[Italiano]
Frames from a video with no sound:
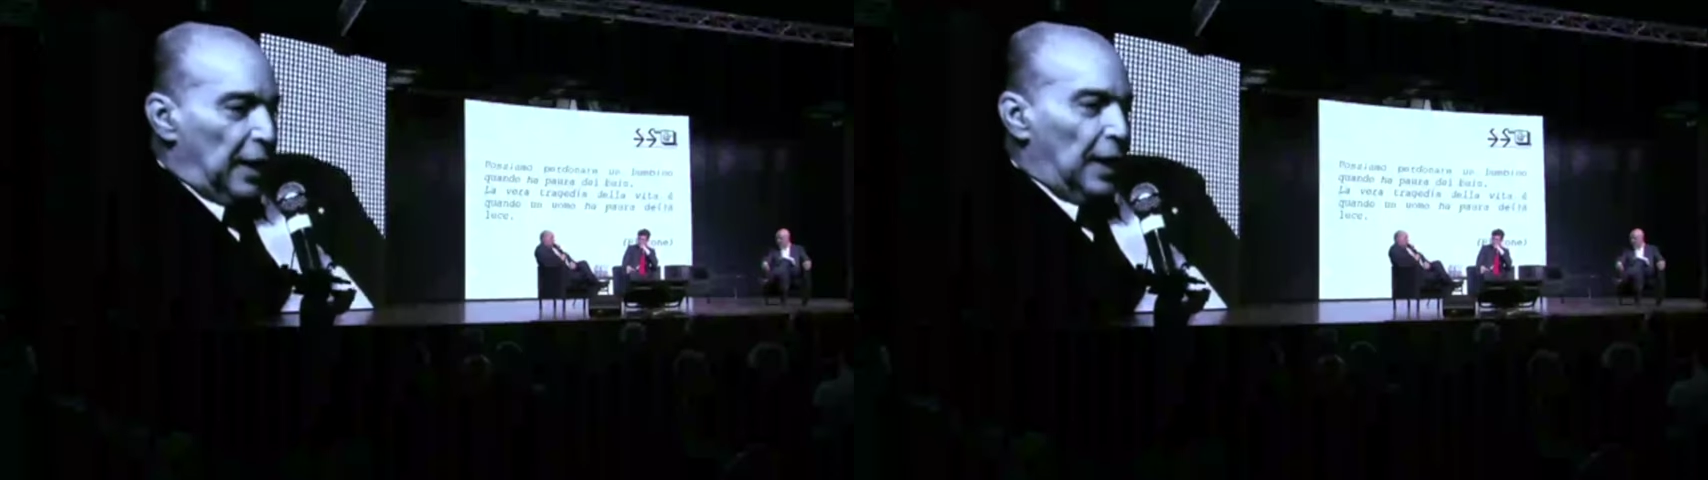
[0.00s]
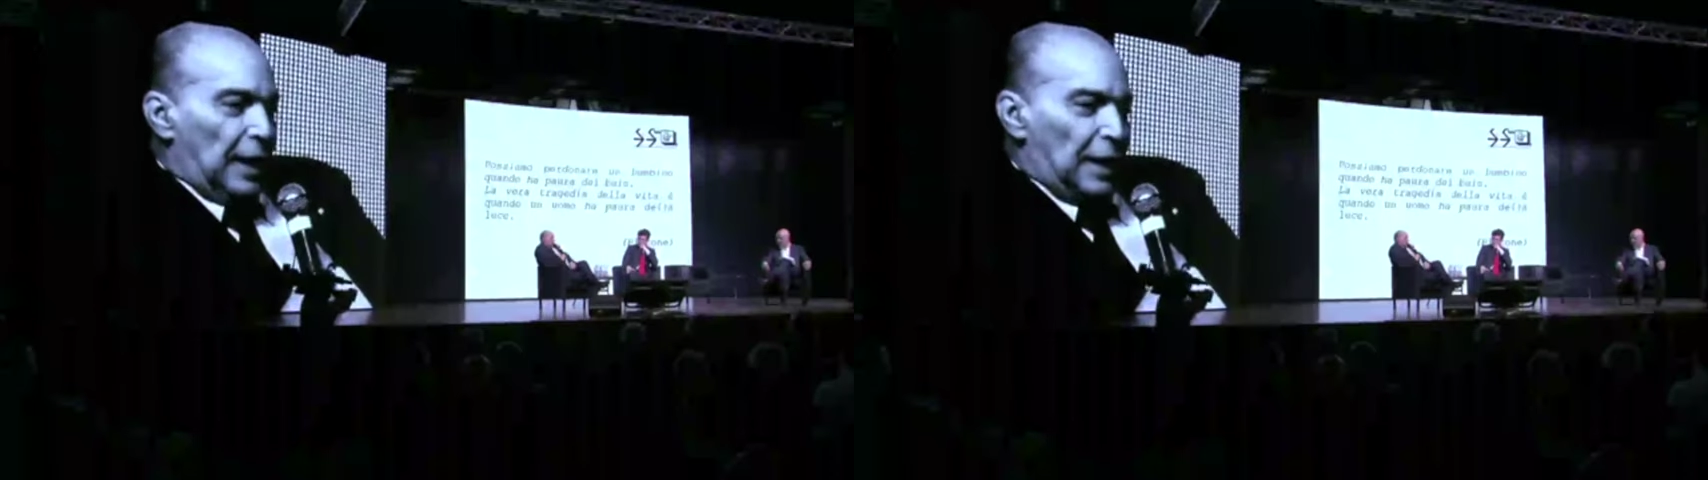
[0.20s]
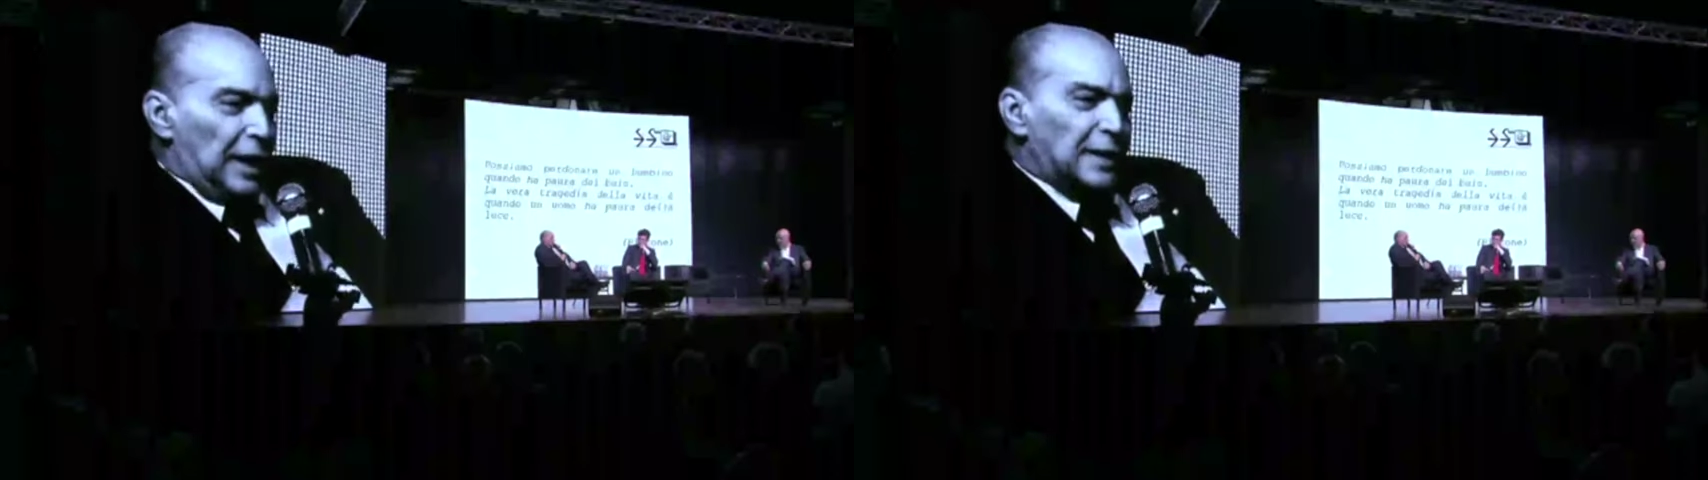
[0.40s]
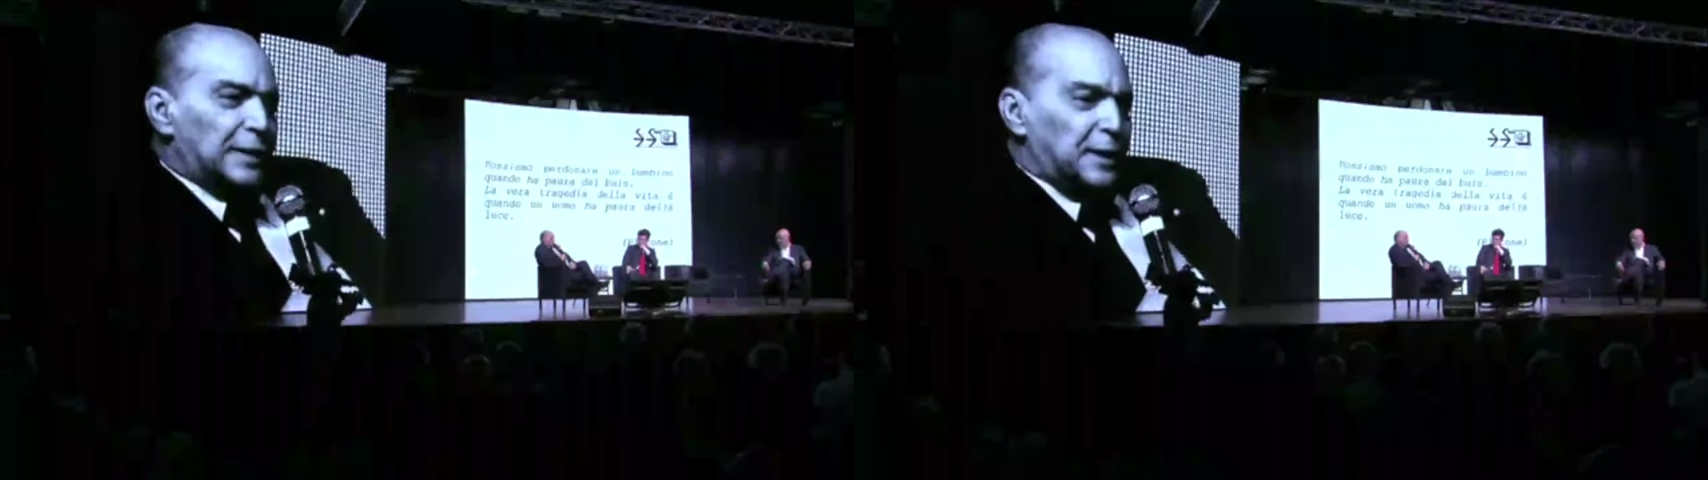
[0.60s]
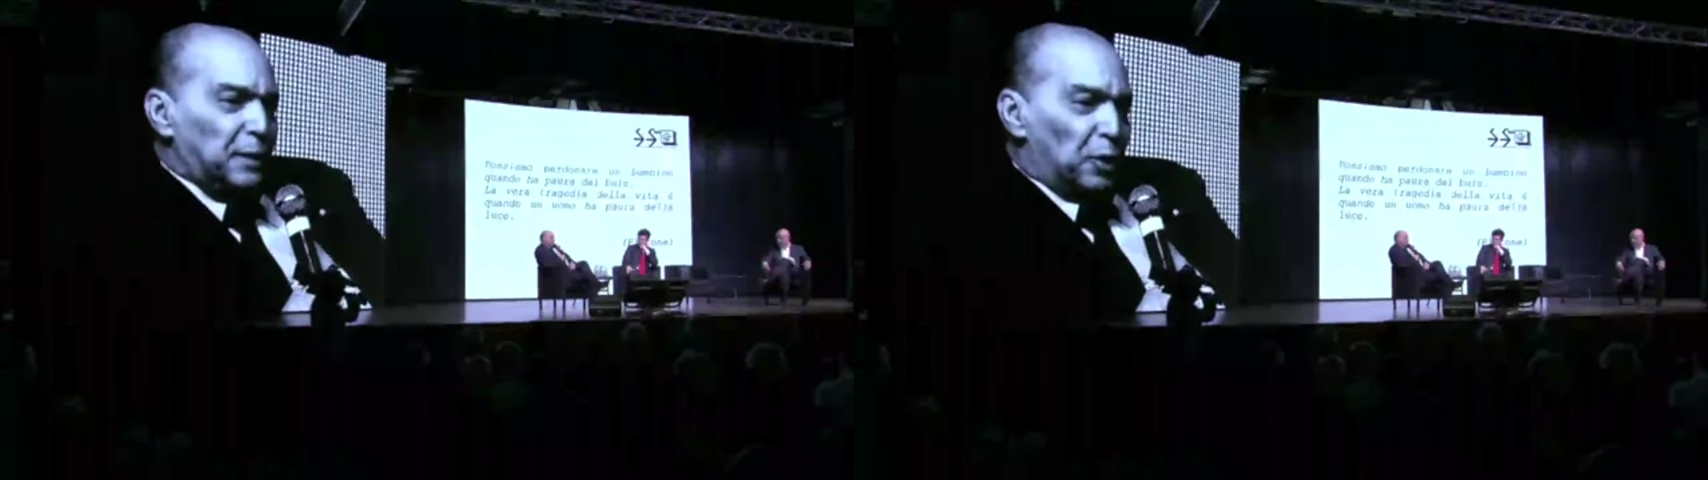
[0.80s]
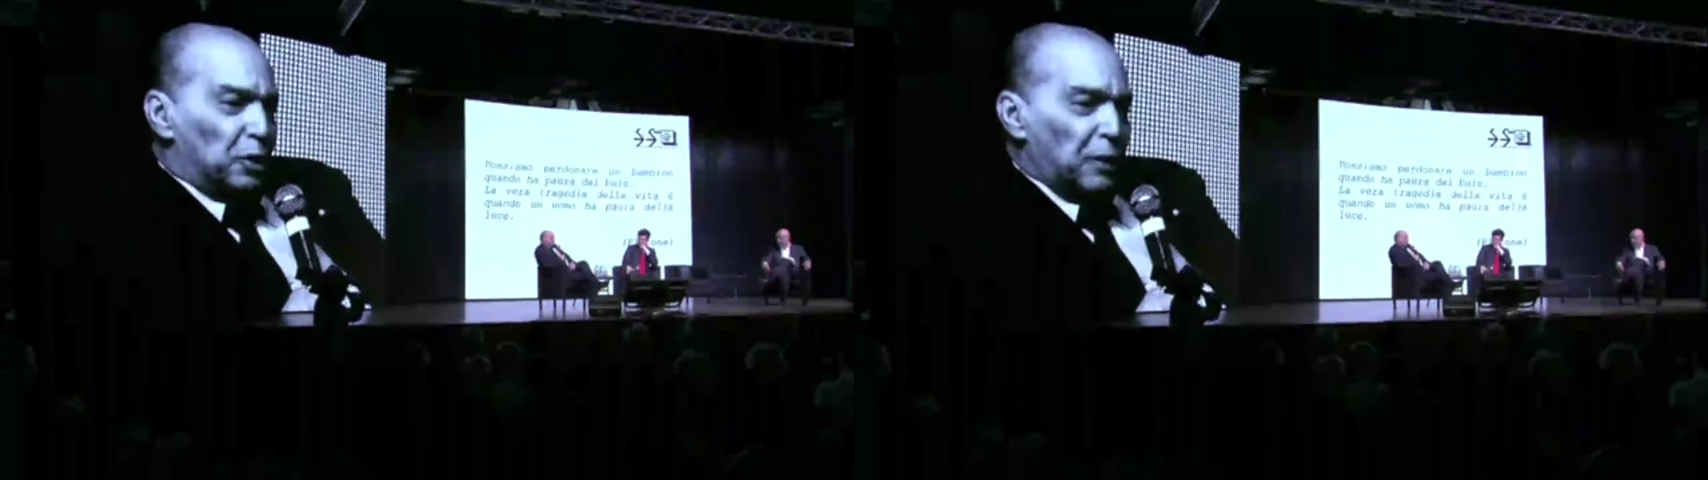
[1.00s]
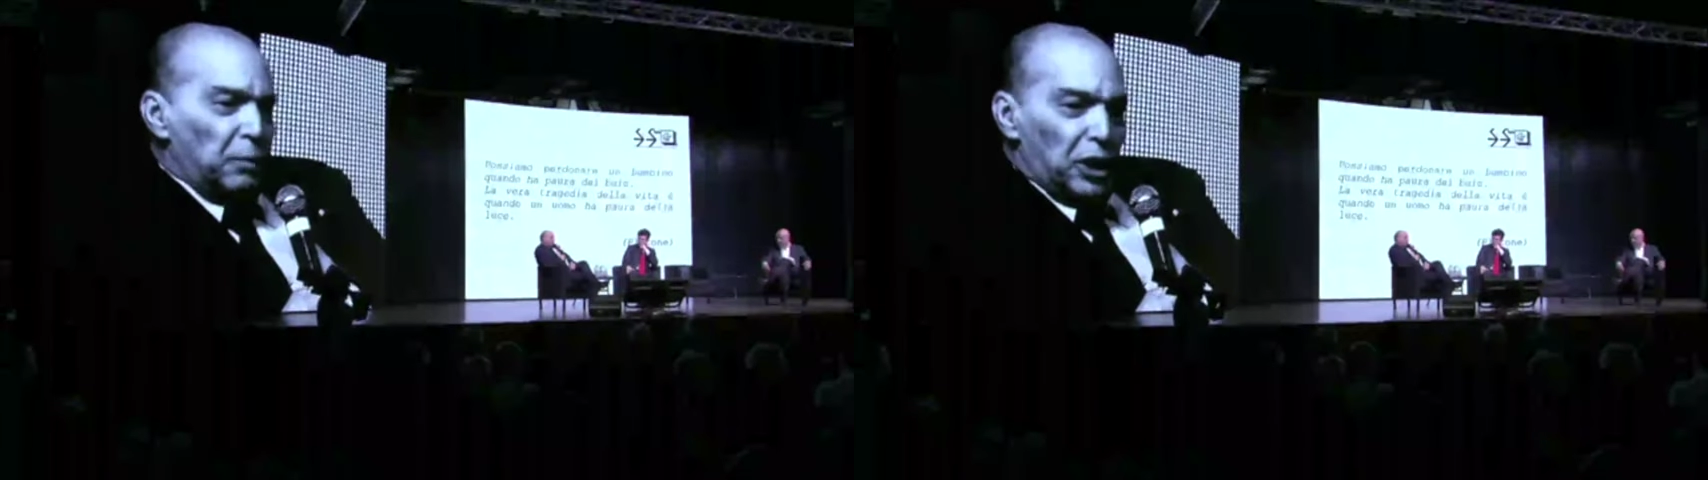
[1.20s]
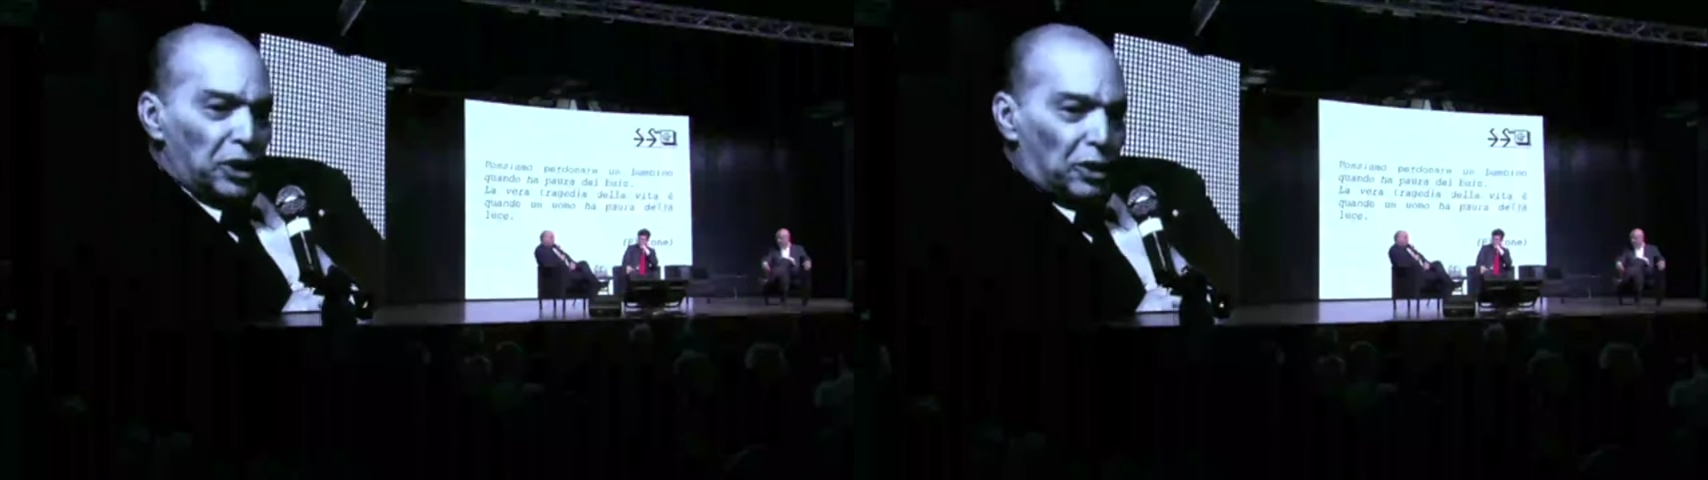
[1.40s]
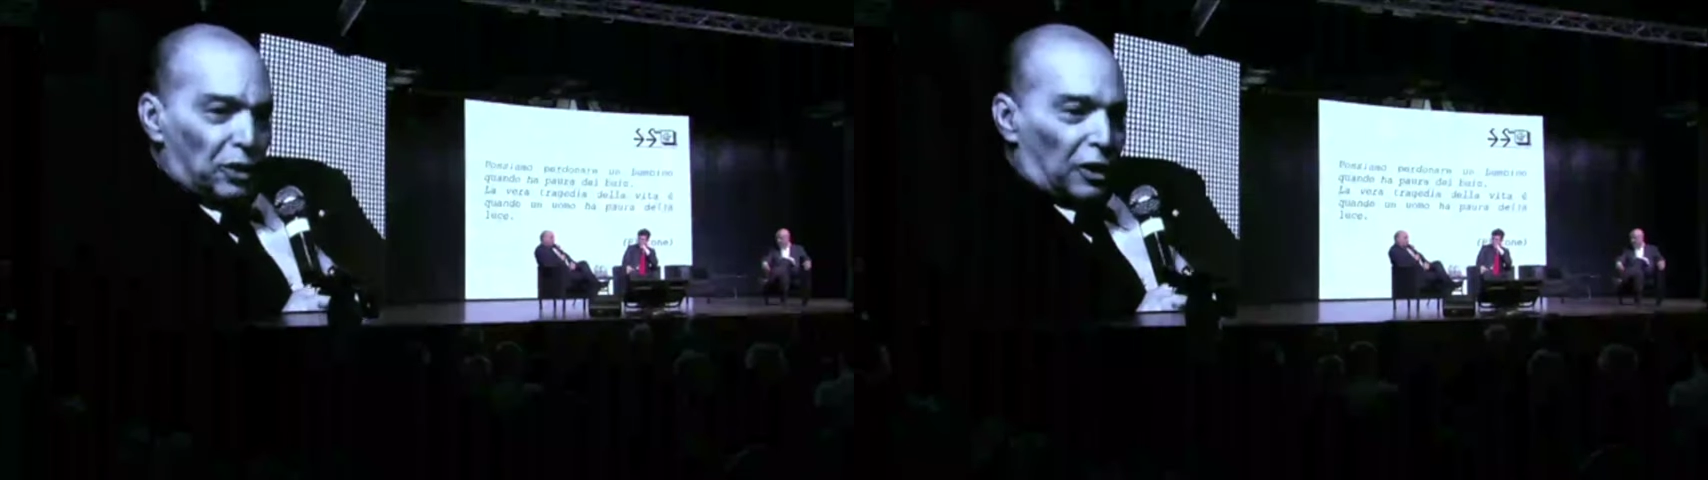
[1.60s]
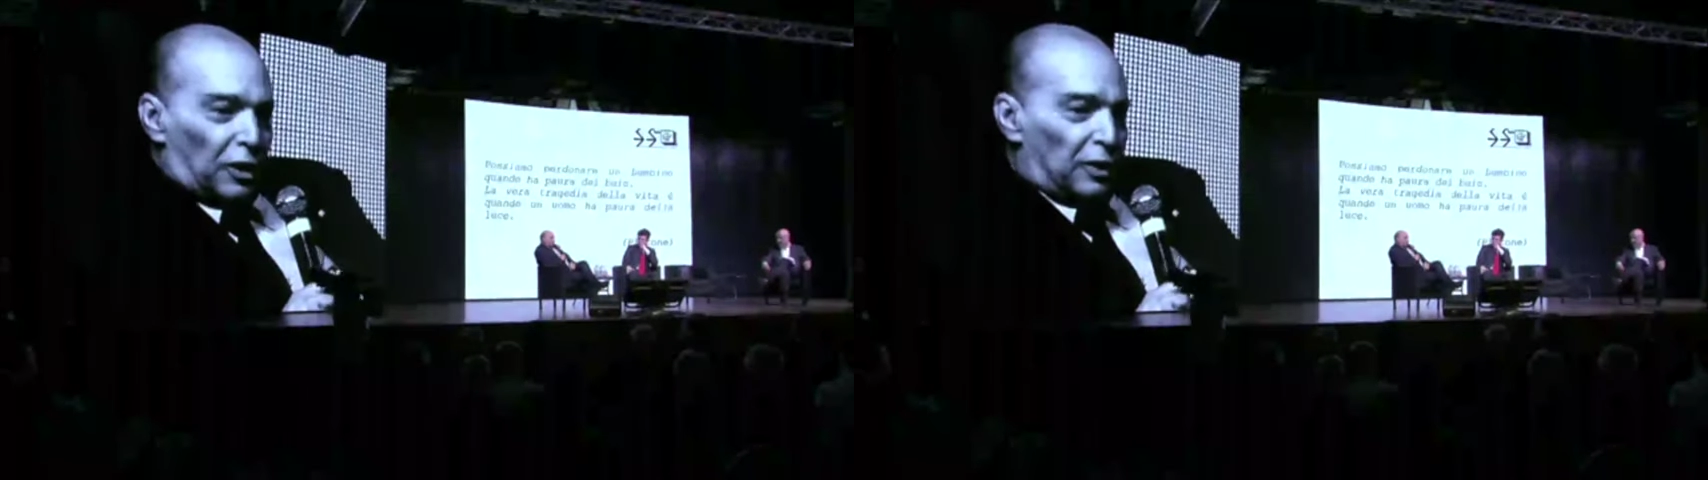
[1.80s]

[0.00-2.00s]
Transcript: Il timore mio,